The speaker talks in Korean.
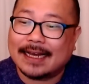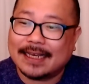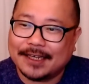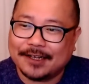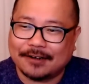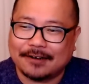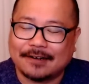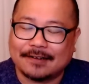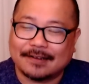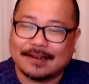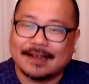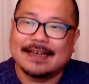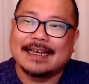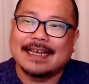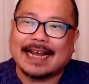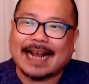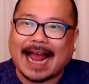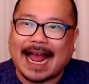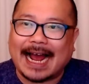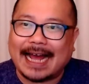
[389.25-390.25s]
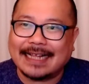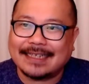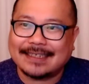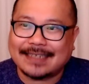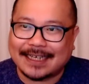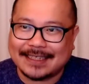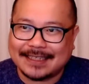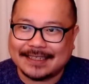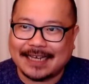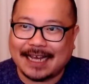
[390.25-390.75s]
이런 강한
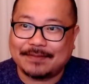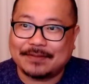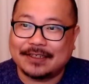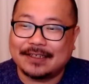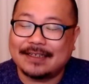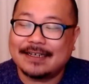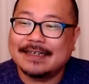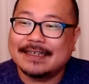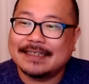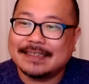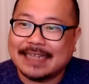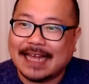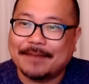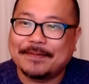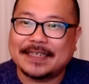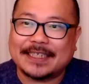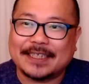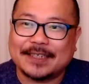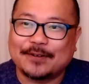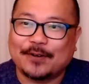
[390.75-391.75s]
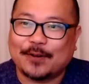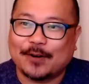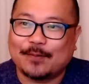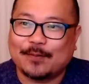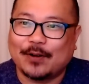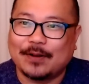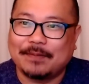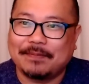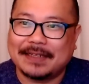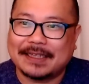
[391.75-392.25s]
자신감을 내비친 것으로
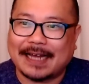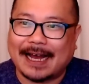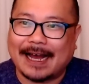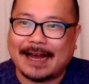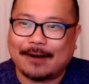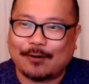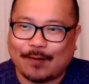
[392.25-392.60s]
보입니다.